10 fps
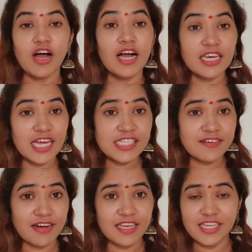अगला
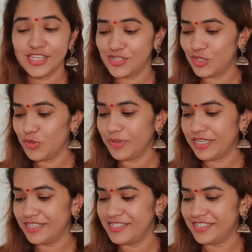सवाल है किशोर
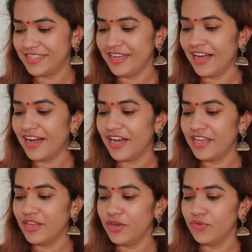पाटिल जी का आई
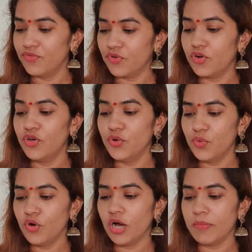वॉन्ट
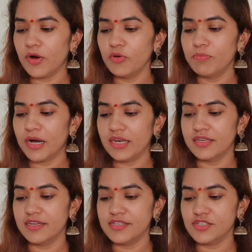नो अबाउट
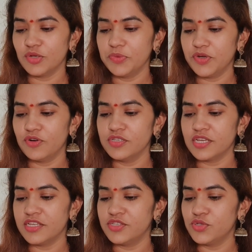पालघर रिसोर्ट बिकॉज
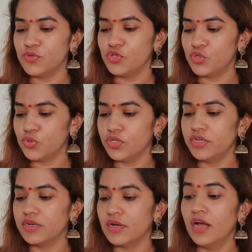एज यू
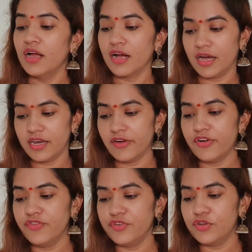शोइंग खाना
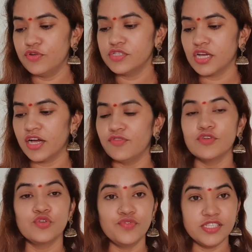वाल वीडियोज़ आई
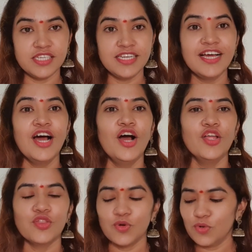वॉन्ट टू विज़िट
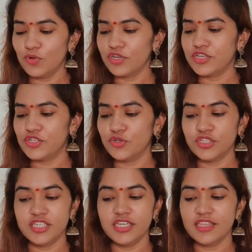तो किशोर
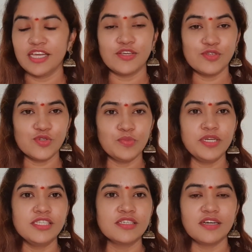जी थैंक यू सो
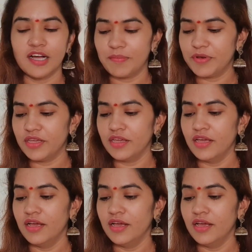मच आपने